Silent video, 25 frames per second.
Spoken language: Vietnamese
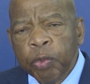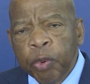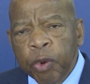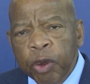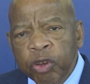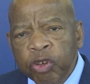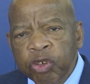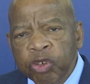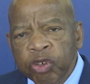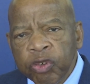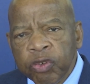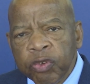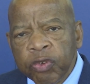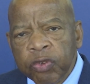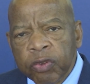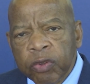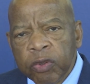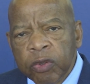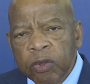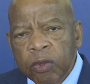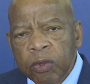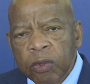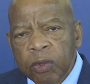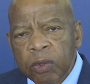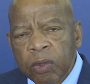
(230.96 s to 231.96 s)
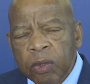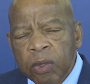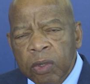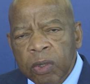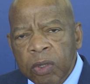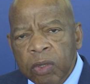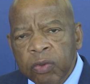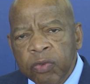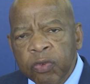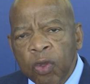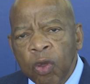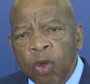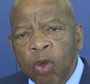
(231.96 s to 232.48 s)
đã đối đầu với đối
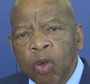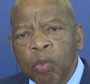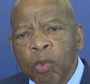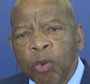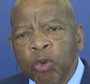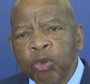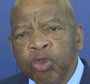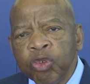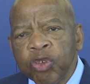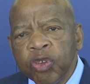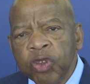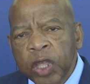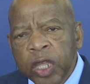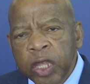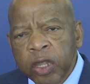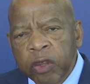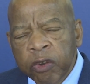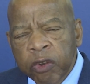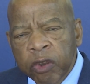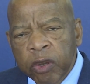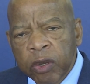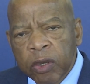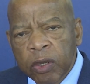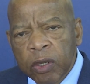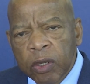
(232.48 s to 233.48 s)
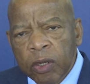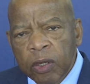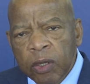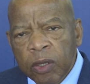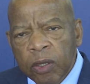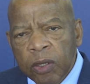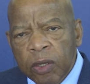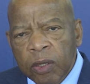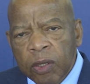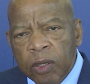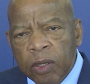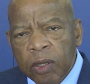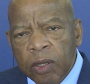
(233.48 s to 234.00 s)
thủ thuộc đảng Cộng hòa Mark
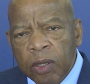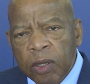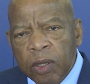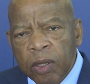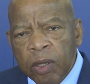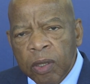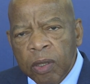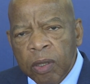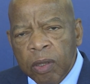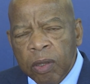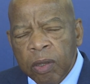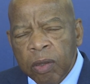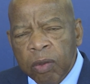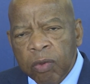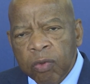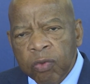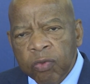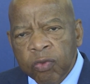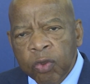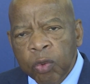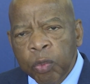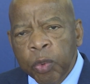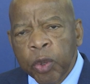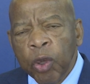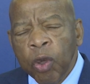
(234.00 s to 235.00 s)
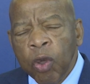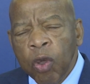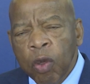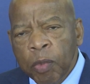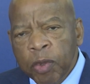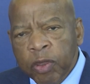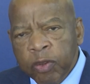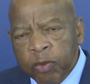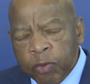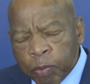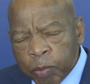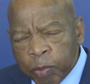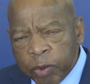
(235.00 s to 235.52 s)
Harris. Hai nhân vật
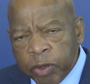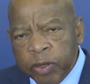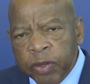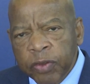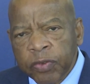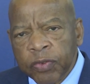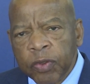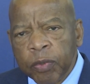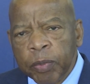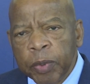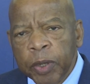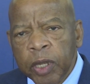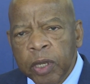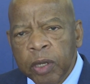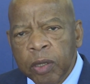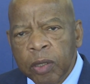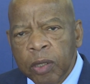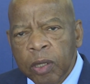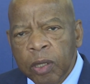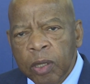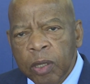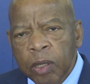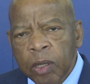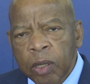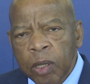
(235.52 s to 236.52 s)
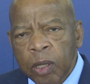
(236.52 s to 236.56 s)
này đang tranh nhau chạy đua